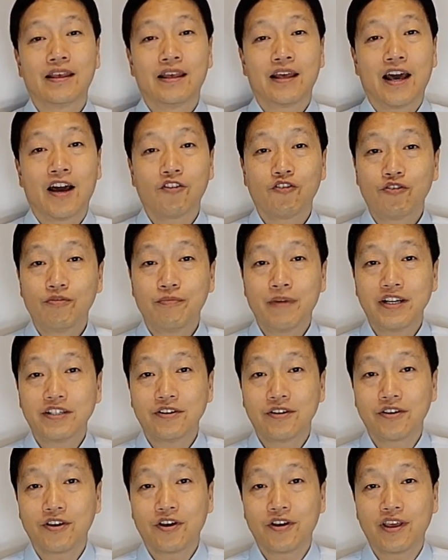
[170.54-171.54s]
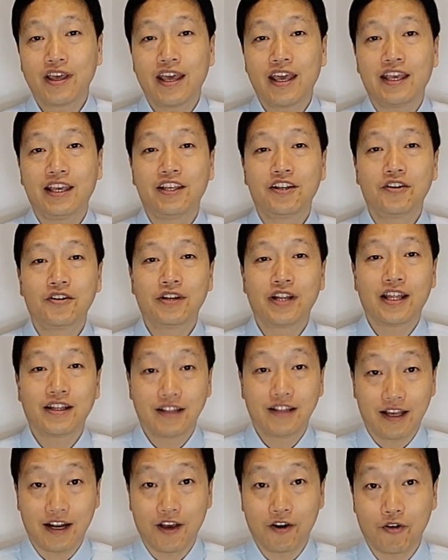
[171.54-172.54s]
한국말 성경에
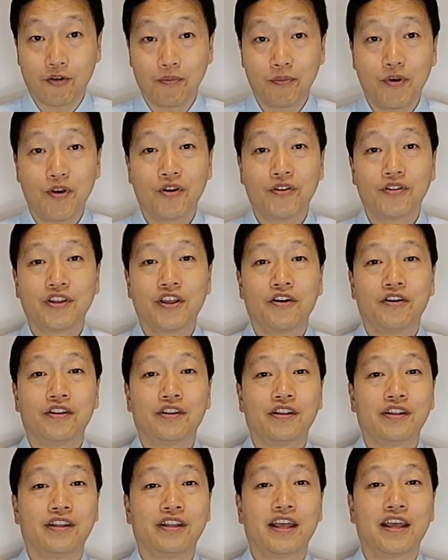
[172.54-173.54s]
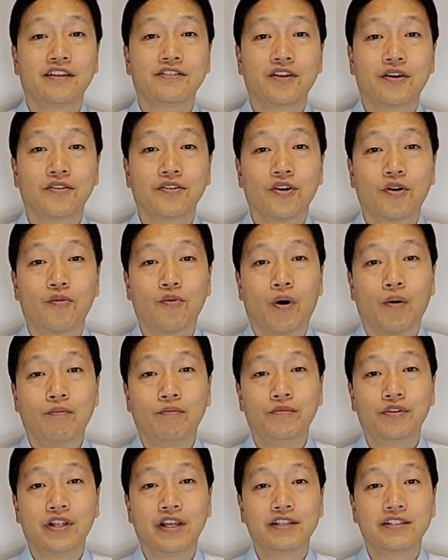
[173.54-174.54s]
일어났다라고 표현되어 있는데 성경
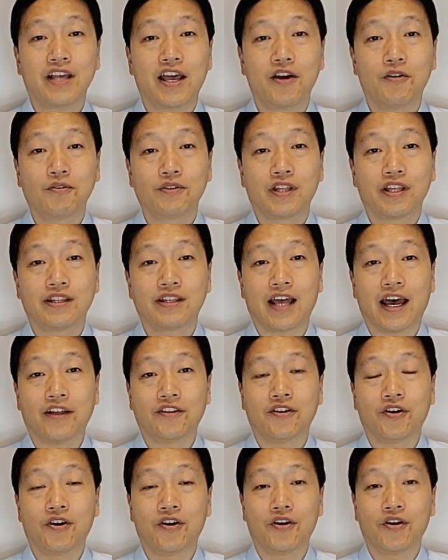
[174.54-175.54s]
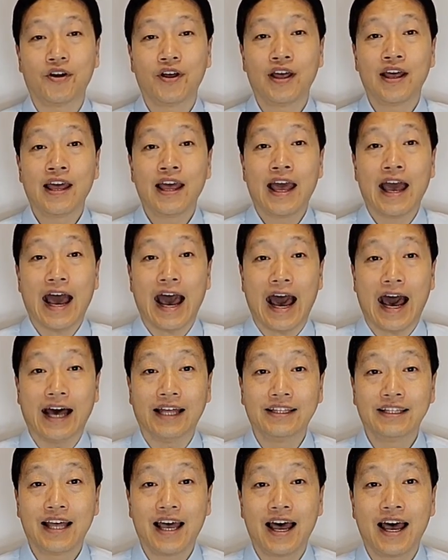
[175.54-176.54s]
원문에 사용된 단어
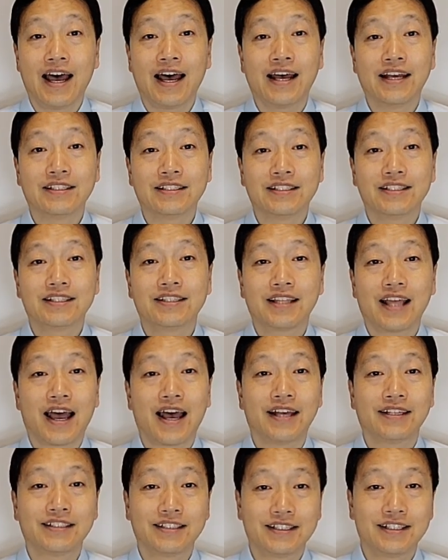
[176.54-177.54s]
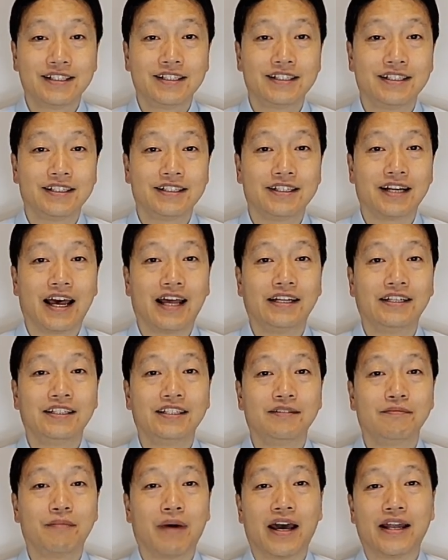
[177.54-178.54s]

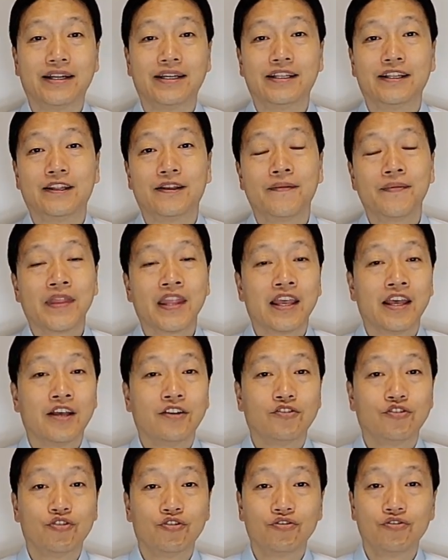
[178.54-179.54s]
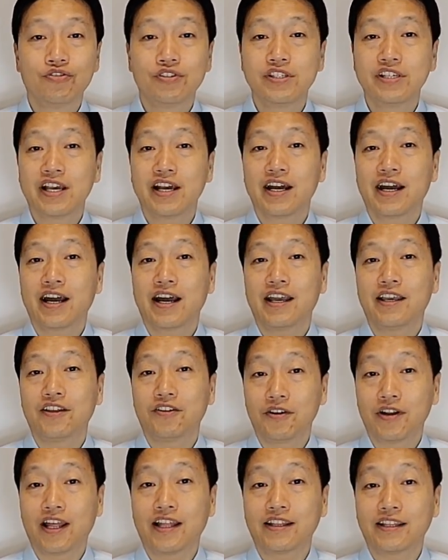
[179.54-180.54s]
아나스타스라는 말은 죽은 자가
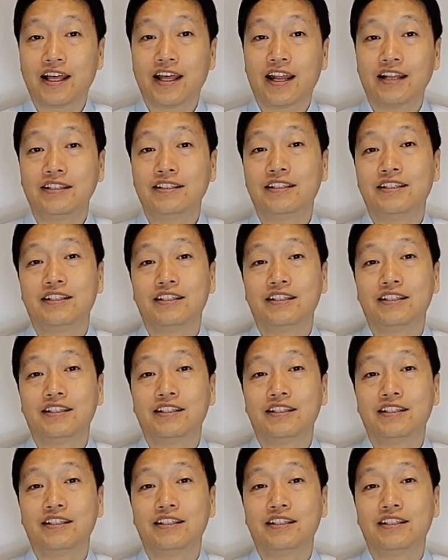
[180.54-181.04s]
일어났다는